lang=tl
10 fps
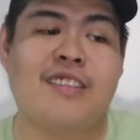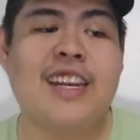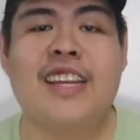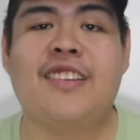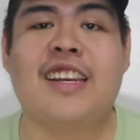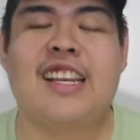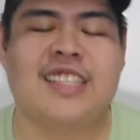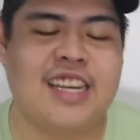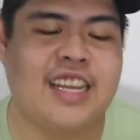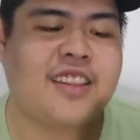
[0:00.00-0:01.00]
Hiwalay ko na lang
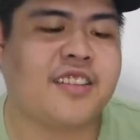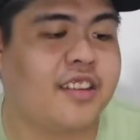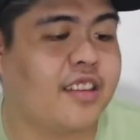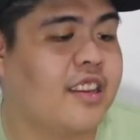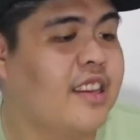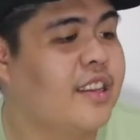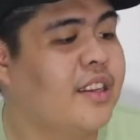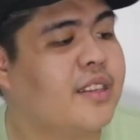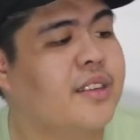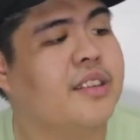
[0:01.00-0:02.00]
siya later on.
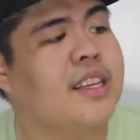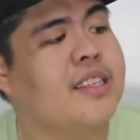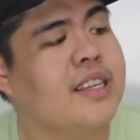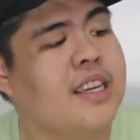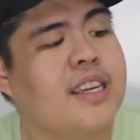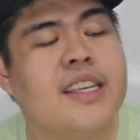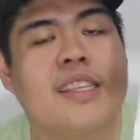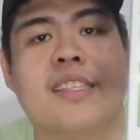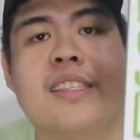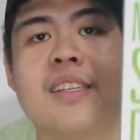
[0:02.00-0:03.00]
So, this
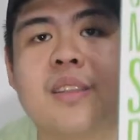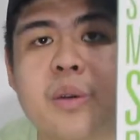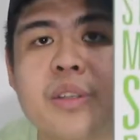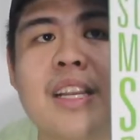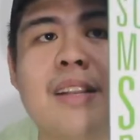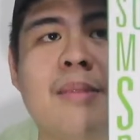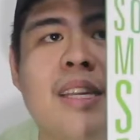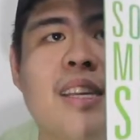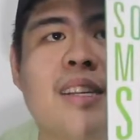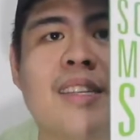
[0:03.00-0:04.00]
is the social
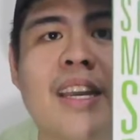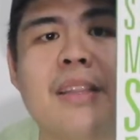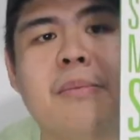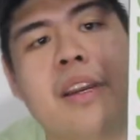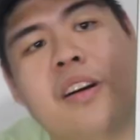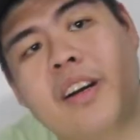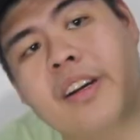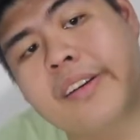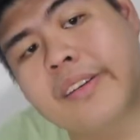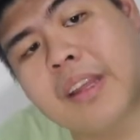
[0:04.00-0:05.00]
media side mirror.
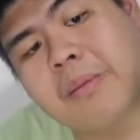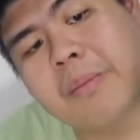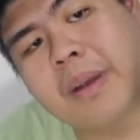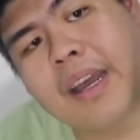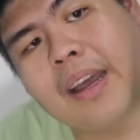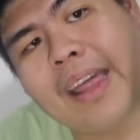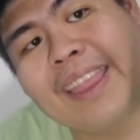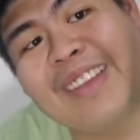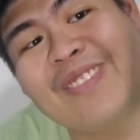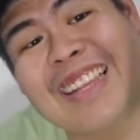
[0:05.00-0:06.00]
Tama ba? Ah,
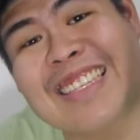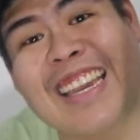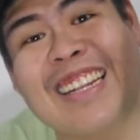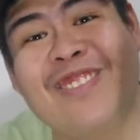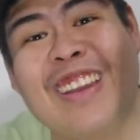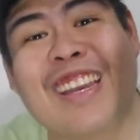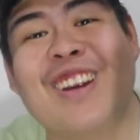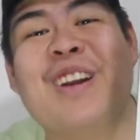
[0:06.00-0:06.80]
hindi pala side mirror.